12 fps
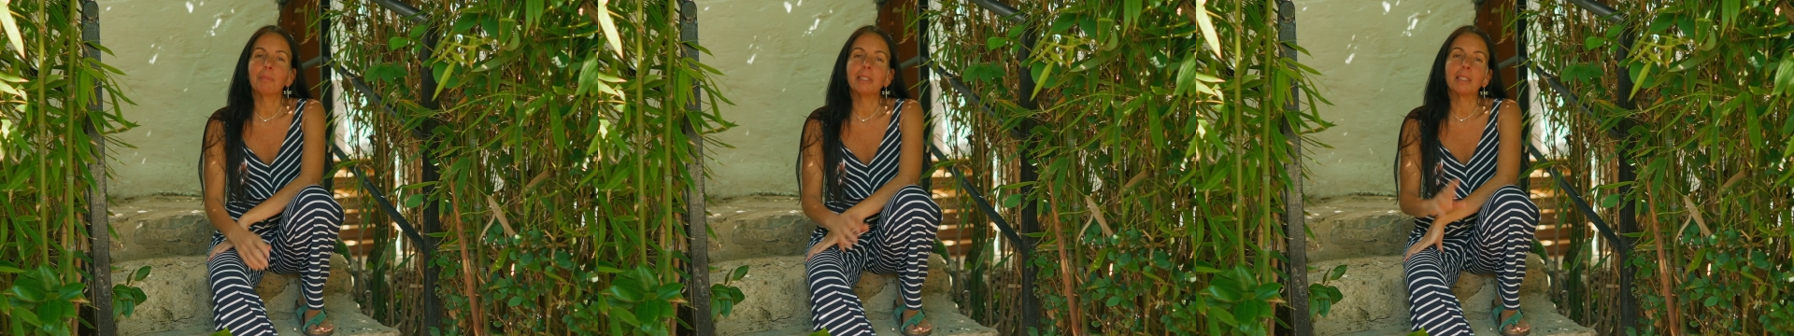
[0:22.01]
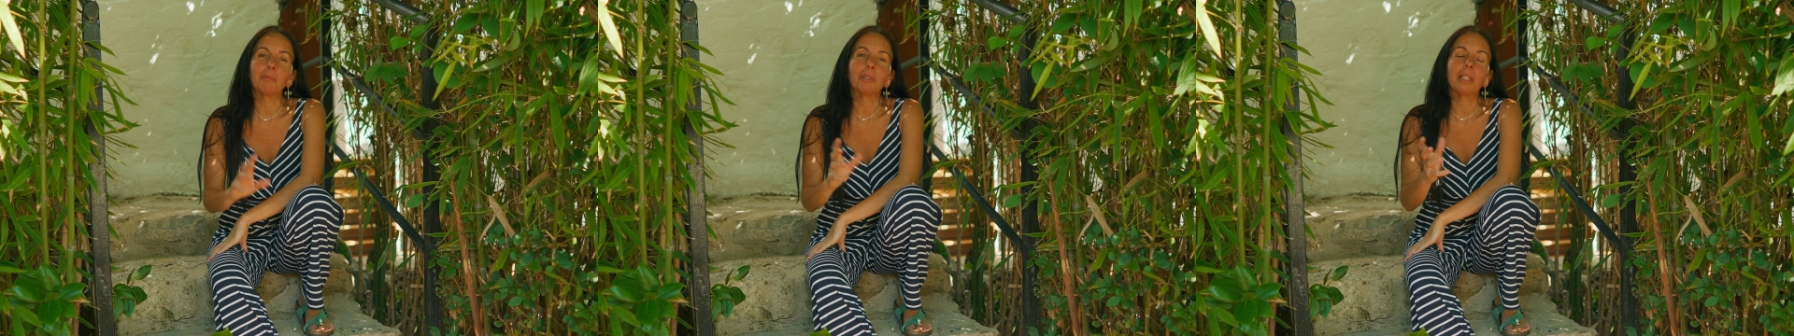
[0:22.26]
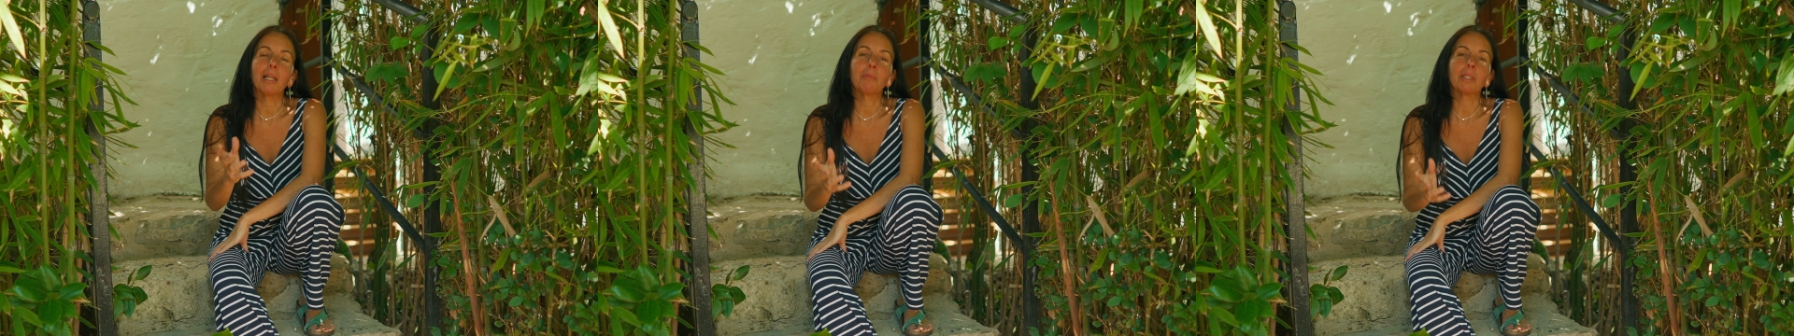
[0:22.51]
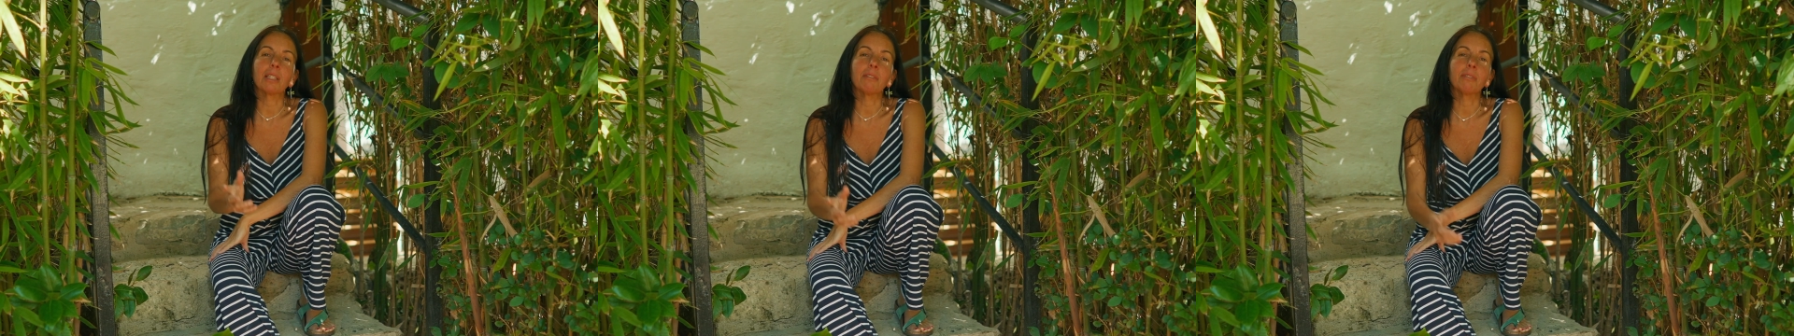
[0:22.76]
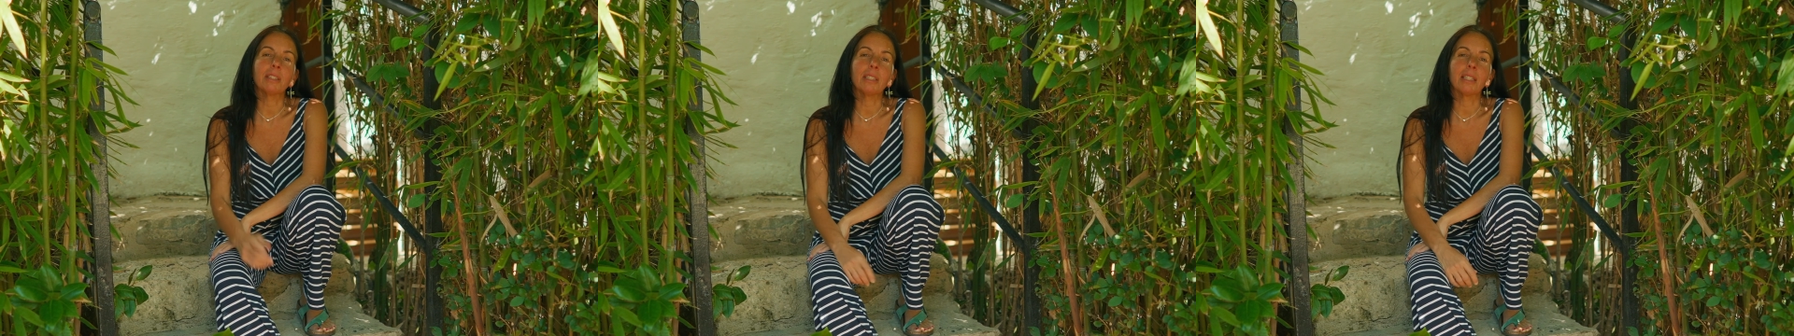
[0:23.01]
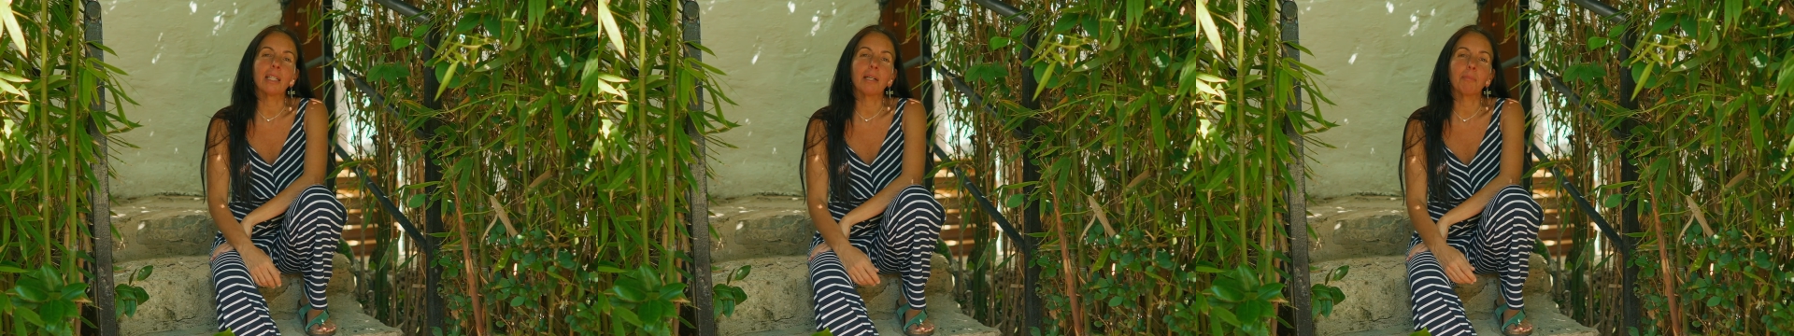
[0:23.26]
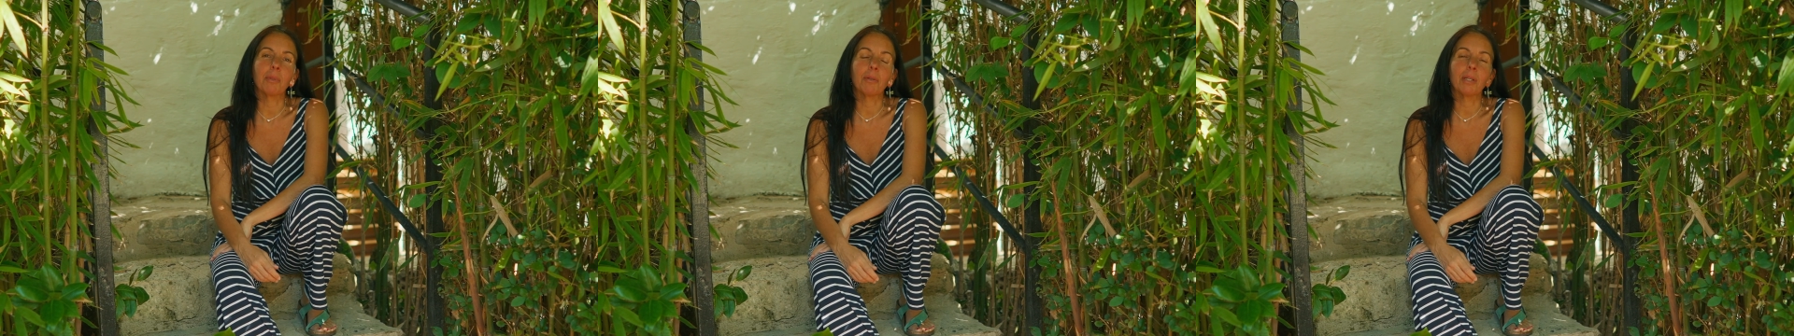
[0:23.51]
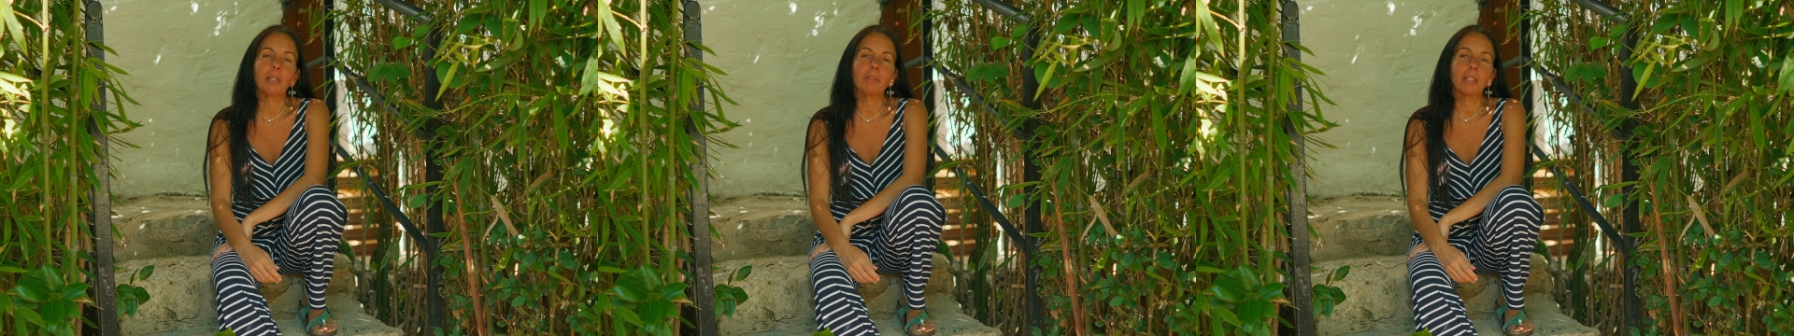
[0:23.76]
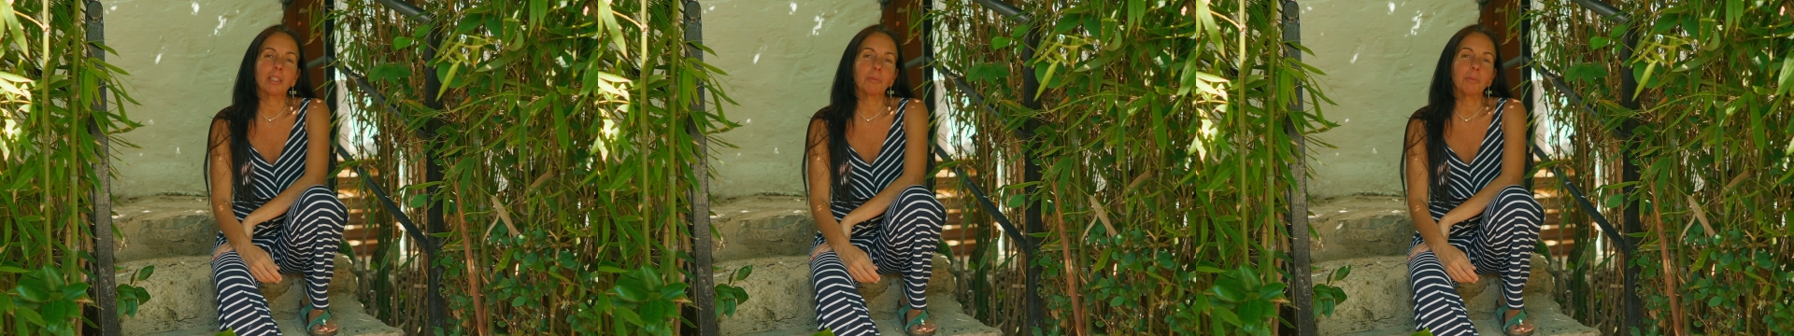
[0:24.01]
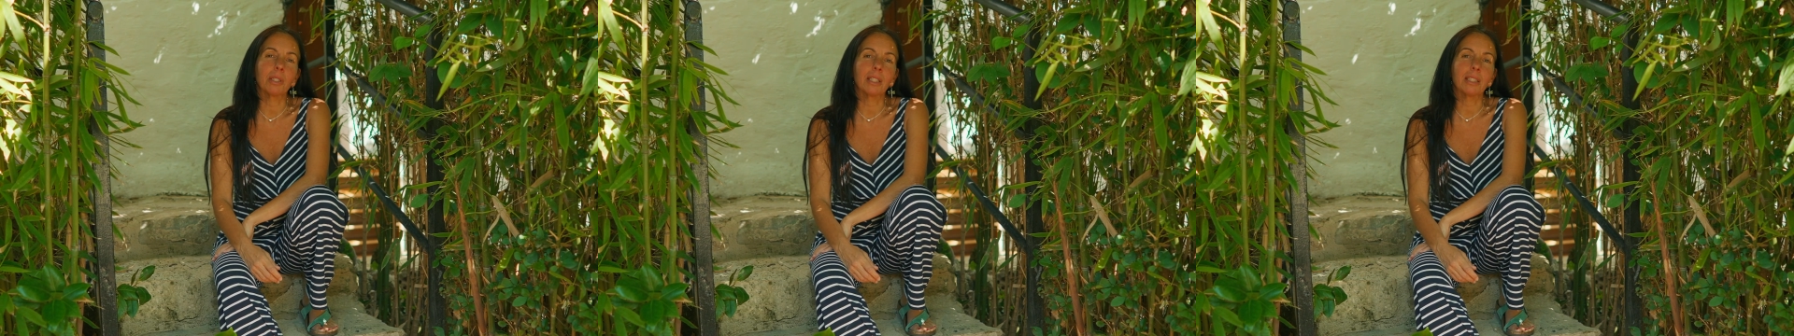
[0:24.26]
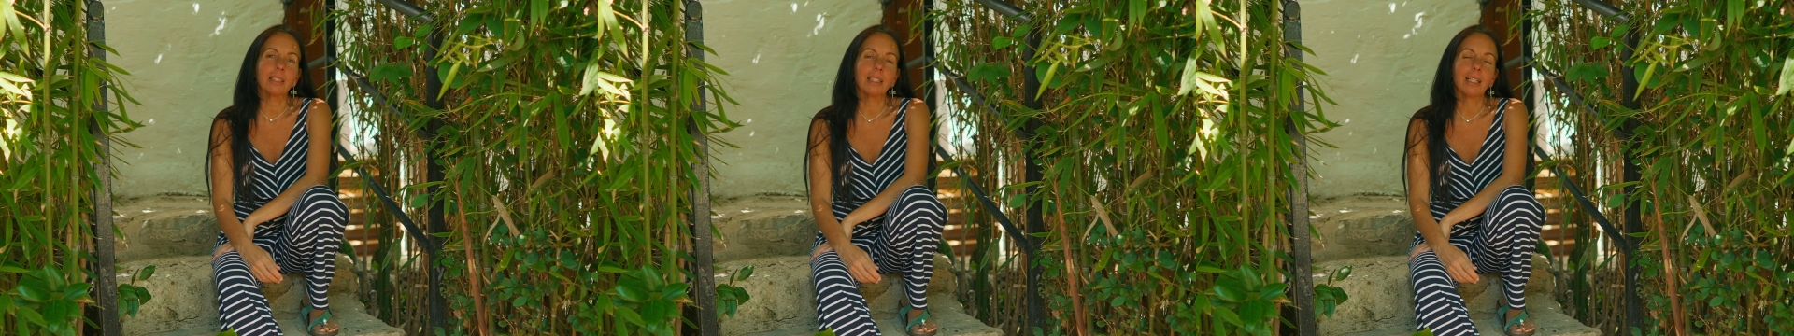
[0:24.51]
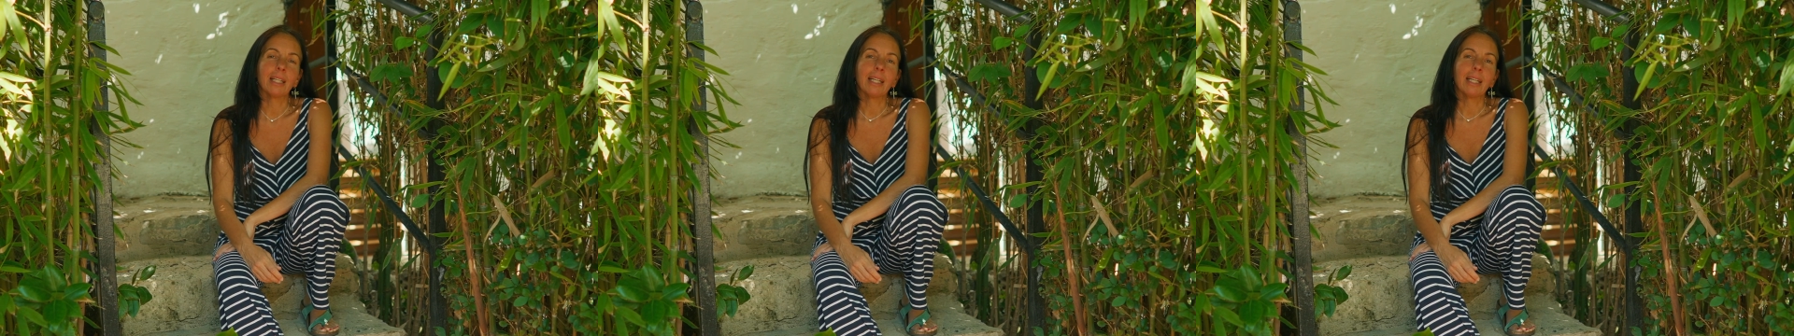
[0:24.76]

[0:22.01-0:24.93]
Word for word: pensamos en la muerte física, pero hay otras muertes